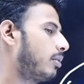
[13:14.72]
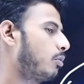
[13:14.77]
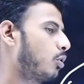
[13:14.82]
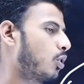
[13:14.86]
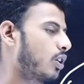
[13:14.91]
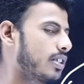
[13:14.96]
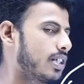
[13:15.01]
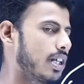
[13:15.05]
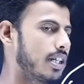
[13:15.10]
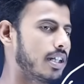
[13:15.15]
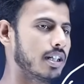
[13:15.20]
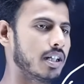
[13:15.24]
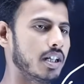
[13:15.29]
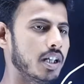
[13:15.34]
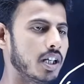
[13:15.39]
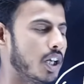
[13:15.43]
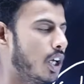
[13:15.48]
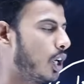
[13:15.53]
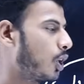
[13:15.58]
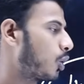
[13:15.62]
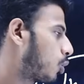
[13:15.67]
टाइम होना चाहिए
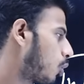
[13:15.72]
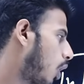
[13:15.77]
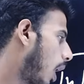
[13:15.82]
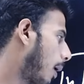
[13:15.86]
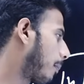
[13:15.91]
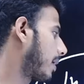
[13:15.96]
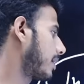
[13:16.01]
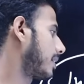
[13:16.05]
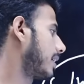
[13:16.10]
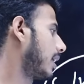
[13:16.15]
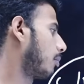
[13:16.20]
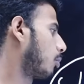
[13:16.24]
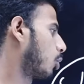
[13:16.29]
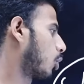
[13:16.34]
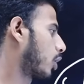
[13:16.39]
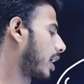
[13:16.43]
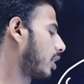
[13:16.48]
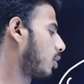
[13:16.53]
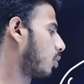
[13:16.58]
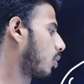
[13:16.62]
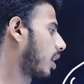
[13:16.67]
तो आपका चैनल
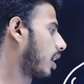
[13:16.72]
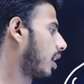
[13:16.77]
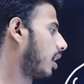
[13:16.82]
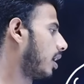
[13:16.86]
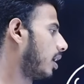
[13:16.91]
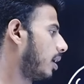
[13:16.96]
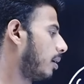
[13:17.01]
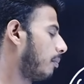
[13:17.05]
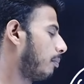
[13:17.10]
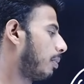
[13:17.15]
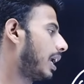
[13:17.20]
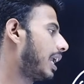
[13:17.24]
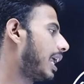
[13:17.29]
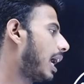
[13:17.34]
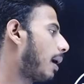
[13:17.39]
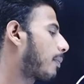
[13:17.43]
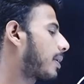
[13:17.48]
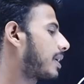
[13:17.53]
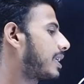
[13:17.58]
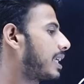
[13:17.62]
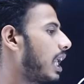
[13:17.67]
मोटाइज होगा भले
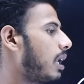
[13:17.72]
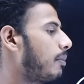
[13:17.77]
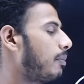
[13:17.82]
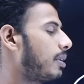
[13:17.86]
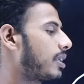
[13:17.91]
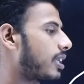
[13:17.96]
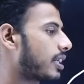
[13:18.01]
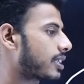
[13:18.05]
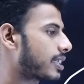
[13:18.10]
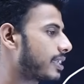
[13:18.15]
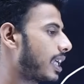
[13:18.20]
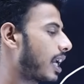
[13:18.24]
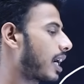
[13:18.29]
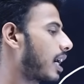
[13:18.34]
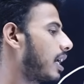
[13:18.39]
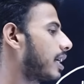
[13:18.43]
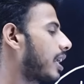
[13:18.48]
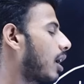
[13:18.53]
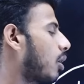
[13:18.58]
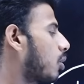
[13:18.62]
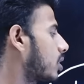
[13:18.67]
आपके चैनल में दस हज़ार
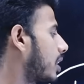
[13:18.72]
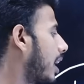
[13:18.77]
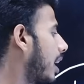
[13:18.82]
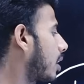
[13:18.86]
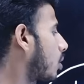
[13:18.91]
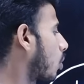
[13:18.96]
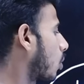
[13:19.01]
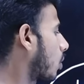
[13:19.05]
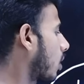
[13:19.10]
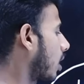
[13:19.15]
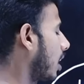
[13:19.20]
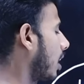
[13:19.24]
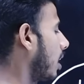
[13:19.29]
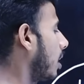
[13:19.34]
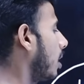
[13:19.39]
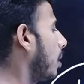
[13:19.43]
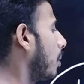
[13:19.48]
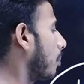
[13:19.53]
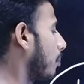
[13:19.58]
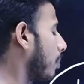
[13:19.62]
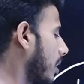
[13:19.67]
घंटा हो जाए टोटल
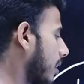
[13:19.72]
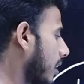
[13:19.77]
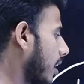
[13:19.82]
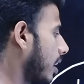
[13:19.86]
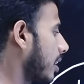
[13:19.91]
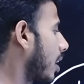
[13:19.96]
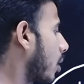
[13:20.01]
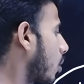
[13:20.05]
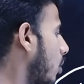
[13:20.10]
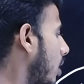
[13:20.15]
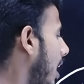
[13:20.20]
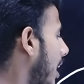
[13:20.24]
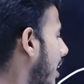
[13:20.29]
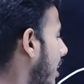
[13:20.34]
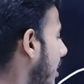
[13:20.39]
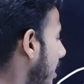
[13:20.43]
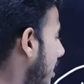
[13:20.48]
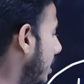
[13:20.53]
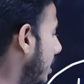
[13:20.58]
पंद्रह हज़ार हो जाए लेकिन